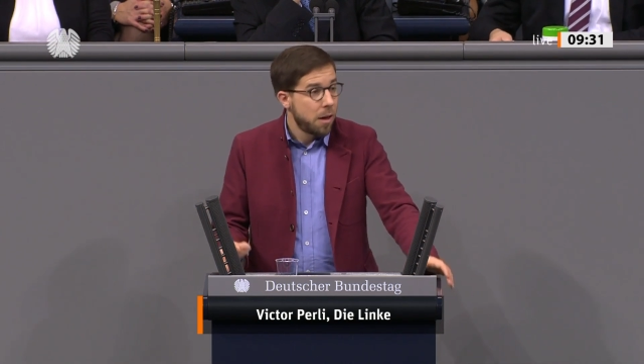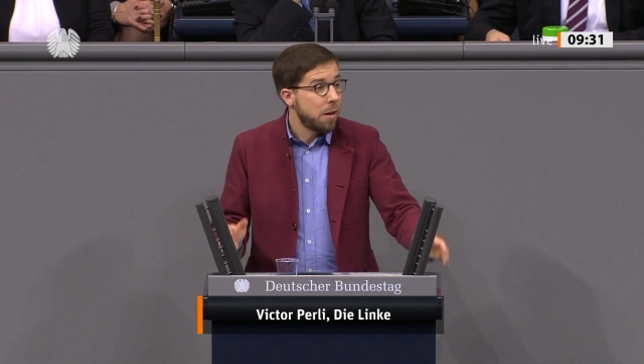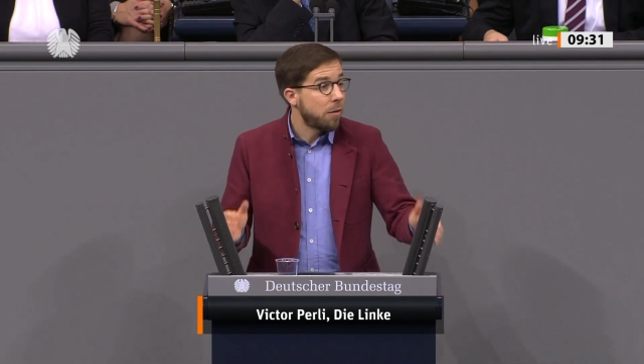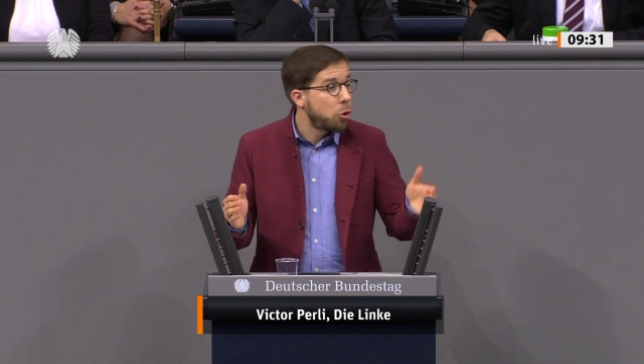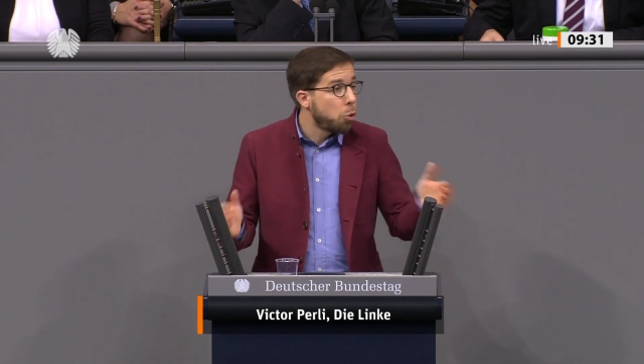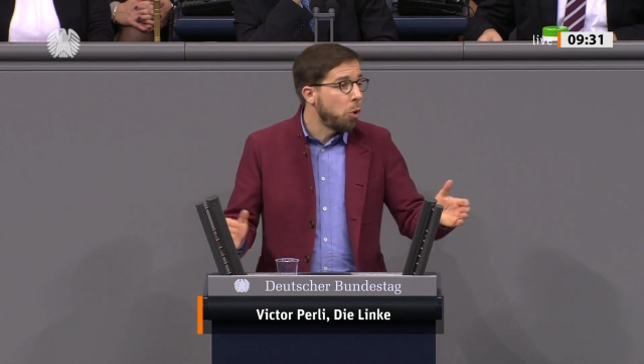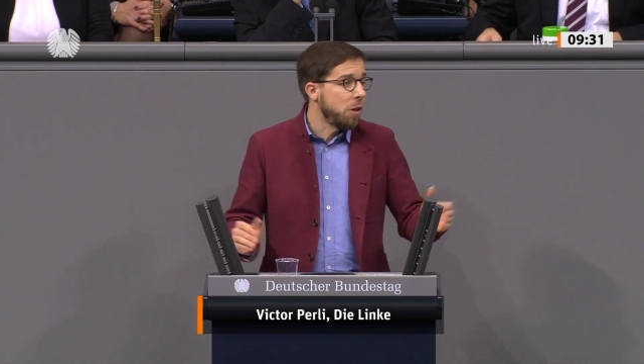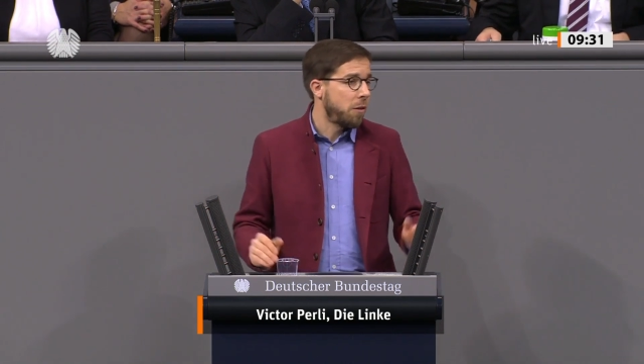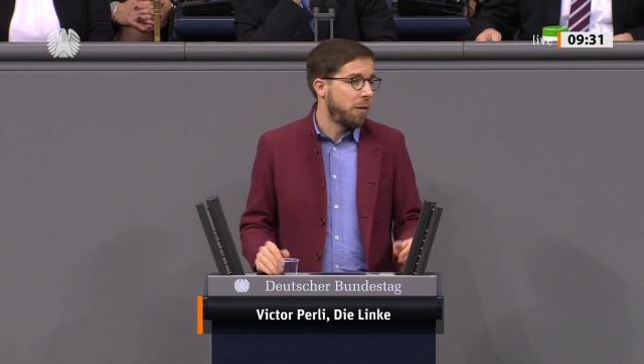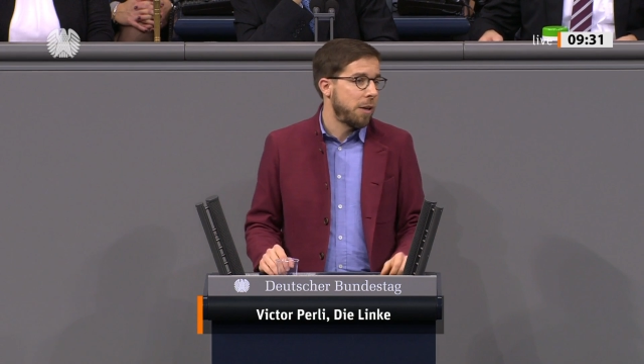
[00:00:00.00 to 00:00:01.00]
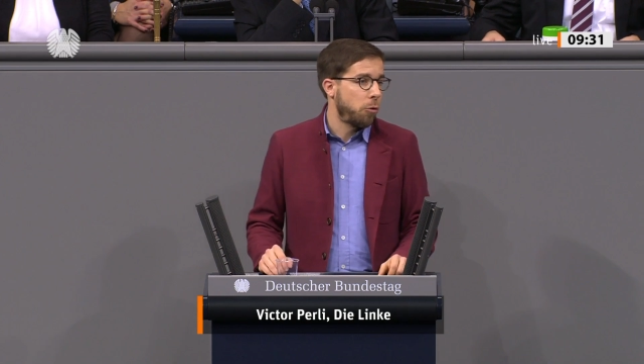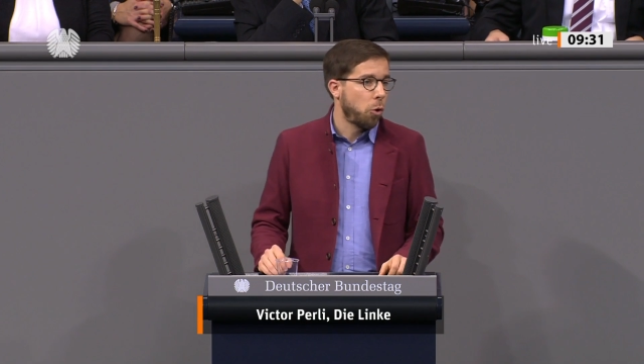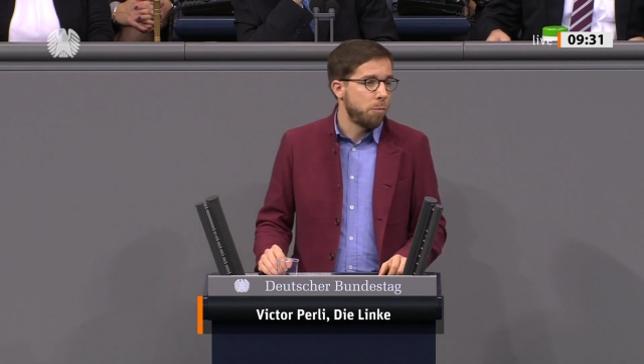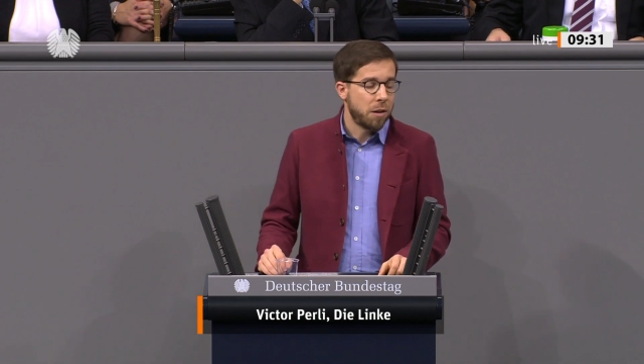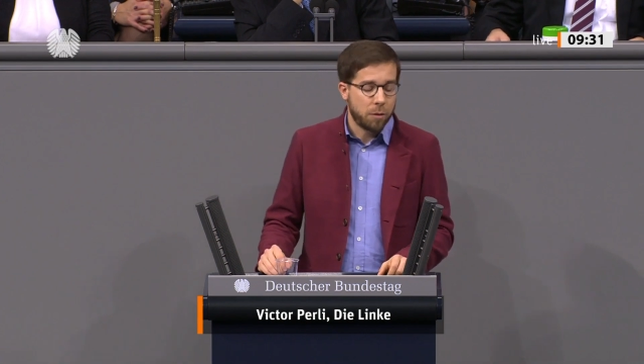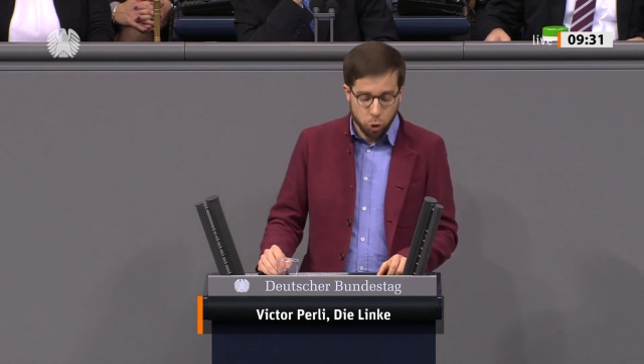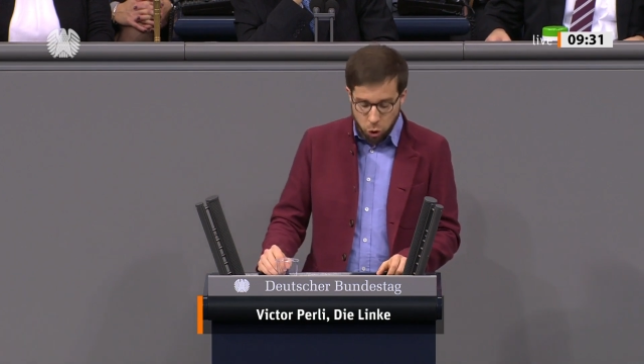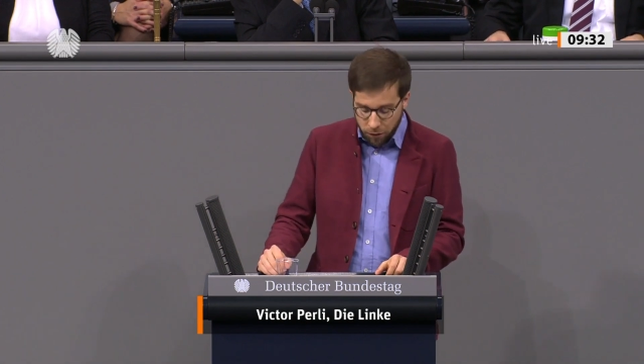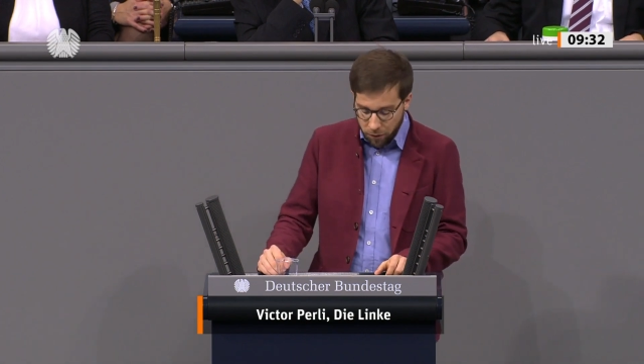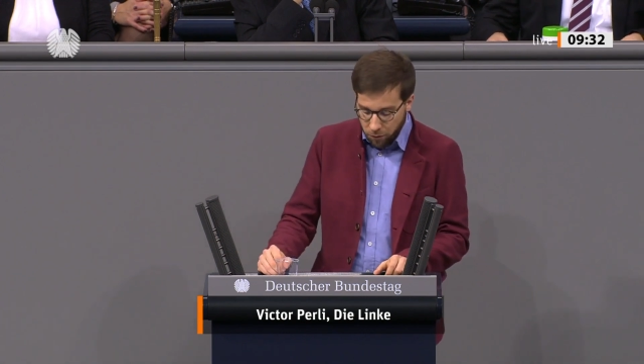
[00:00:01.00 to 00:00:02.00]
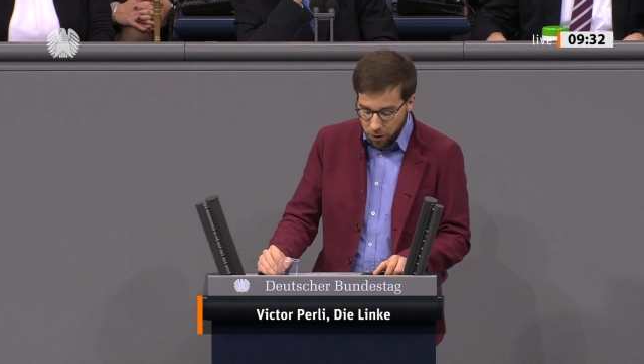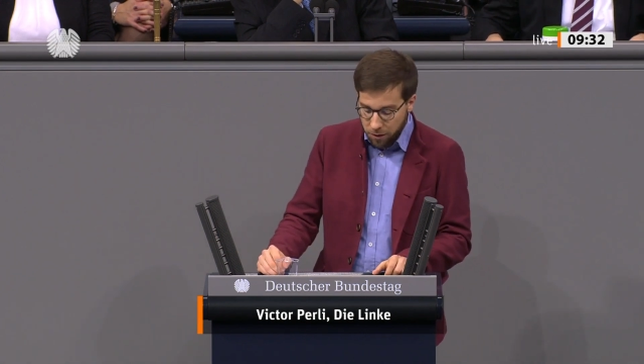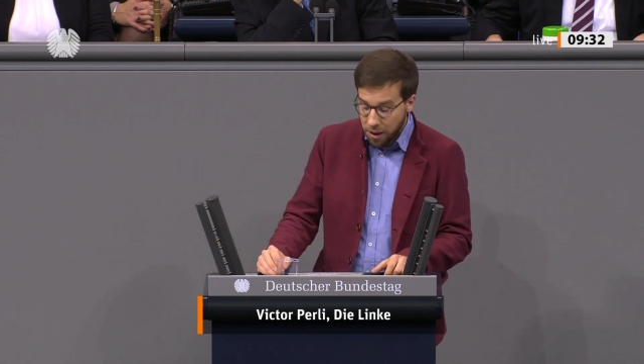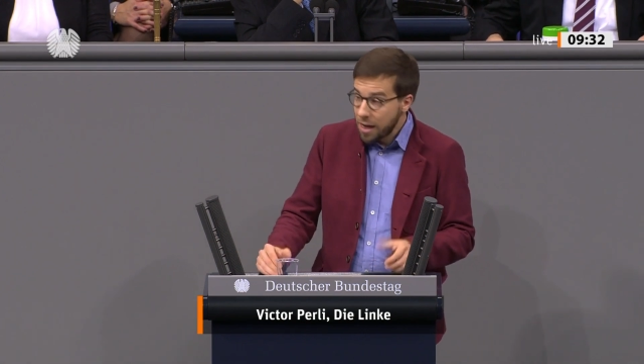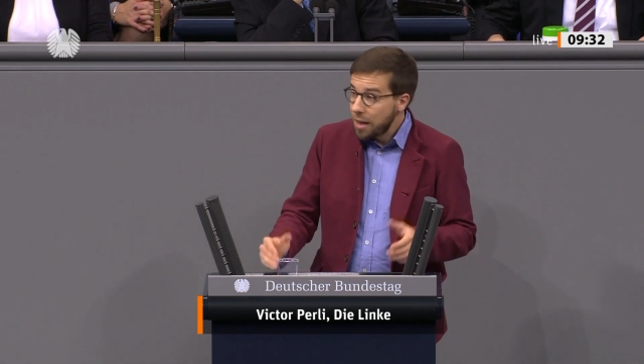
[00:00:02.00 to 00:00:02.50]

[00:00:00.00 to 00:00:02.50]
Das Jugendzentrum, das geschlossen wird.